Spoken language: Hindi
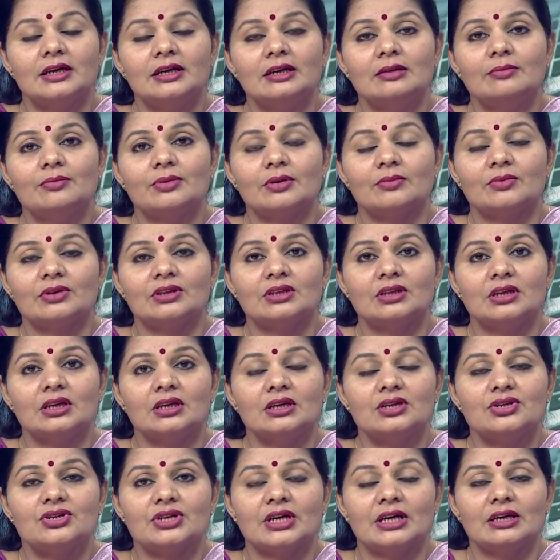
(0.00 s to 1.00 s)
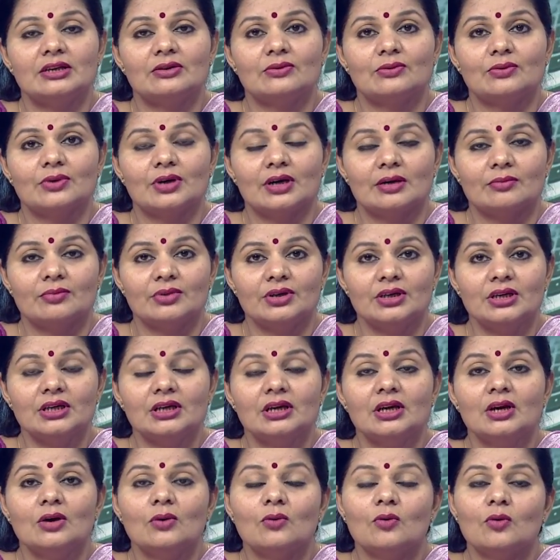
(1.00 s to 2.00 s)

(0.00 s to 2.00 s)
कई प्रबंधकीय शैलियों का भी